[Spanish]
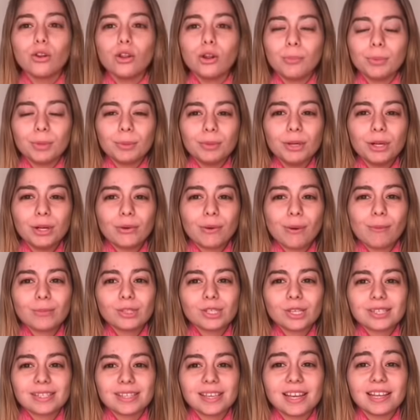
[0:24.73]
Lo primero que
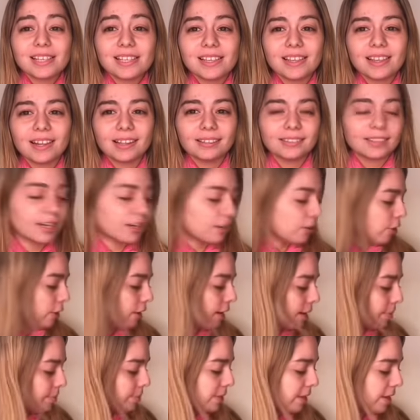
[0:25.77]
vamos a hacer es hidratarnos
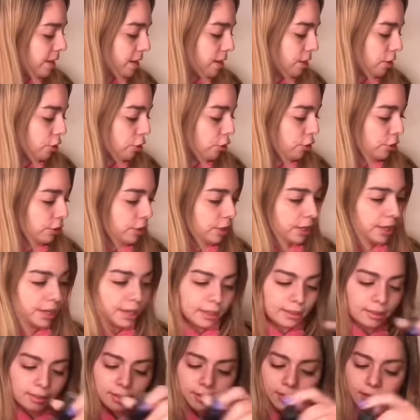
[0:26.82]
la piel con
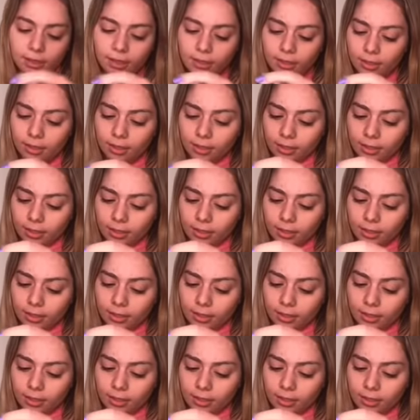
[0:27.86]
este